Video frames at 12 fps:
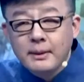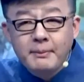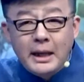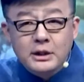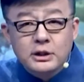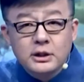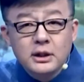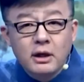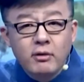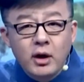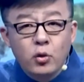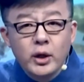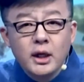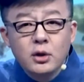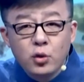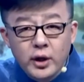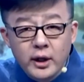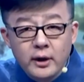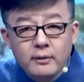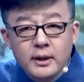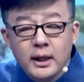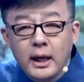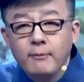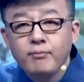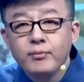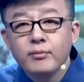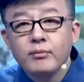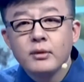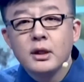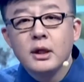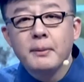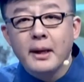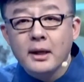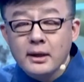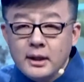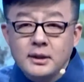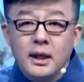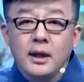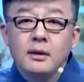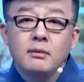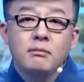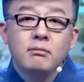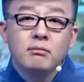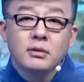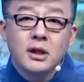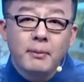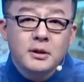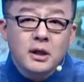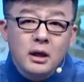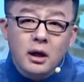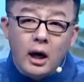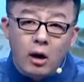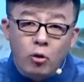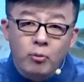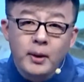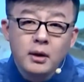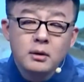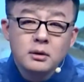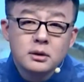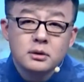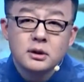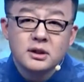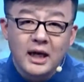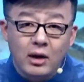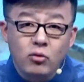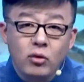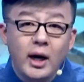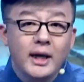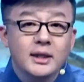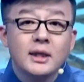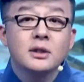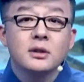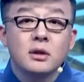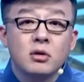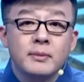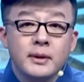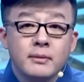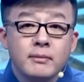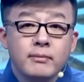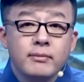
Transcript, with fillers: 咱把时间往回一推，你看。一百来年前，那不正好吗？就是甲午海战的时候吗？